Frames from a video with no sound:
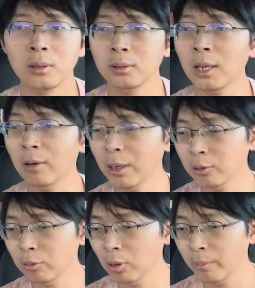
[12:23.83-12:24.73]
台湾
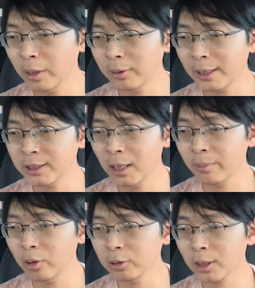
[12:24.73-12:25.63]
如果没有台积电，
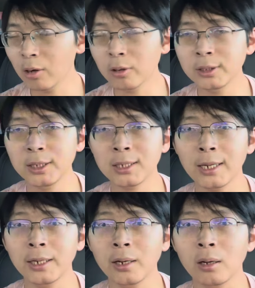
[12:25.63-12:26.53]
没有这高科技
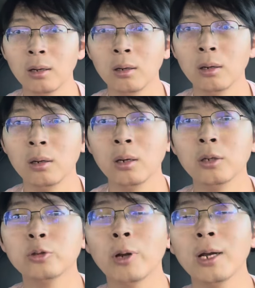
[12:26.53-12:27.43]
产业，
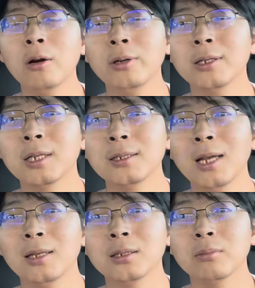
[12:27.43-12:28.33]
全靠你生
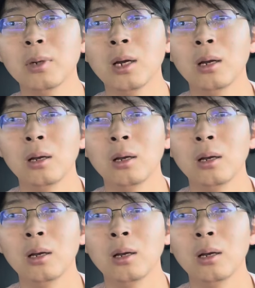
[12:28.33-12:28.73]
产什么